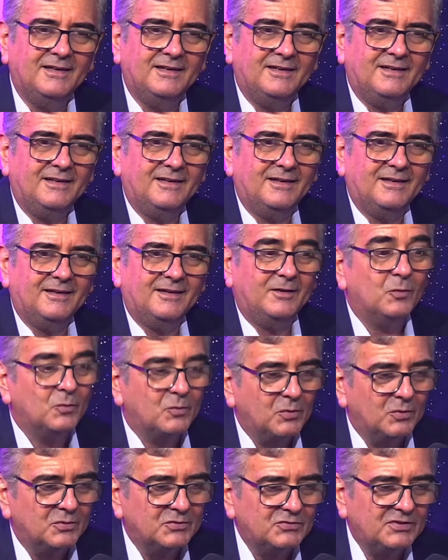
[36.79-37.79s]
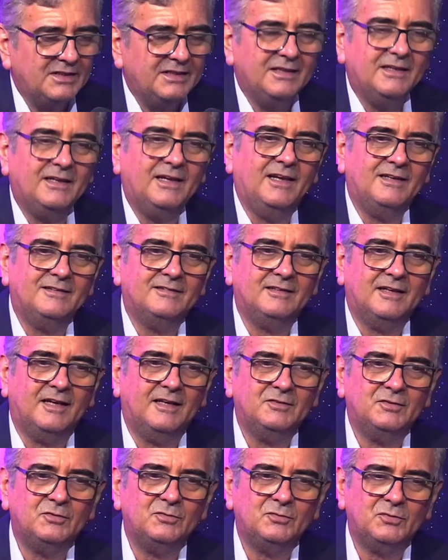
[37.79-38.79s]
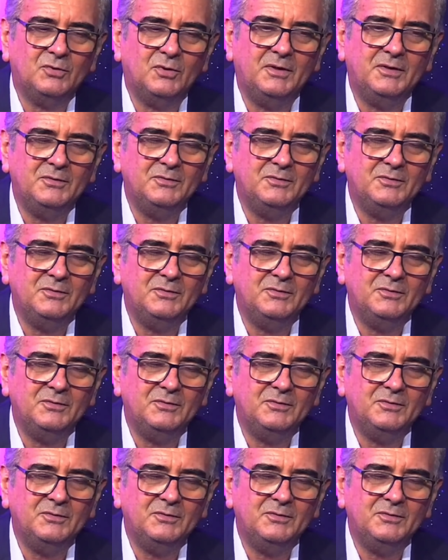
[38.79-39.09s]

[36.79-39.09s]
é, eu consegui realizar esse sonho.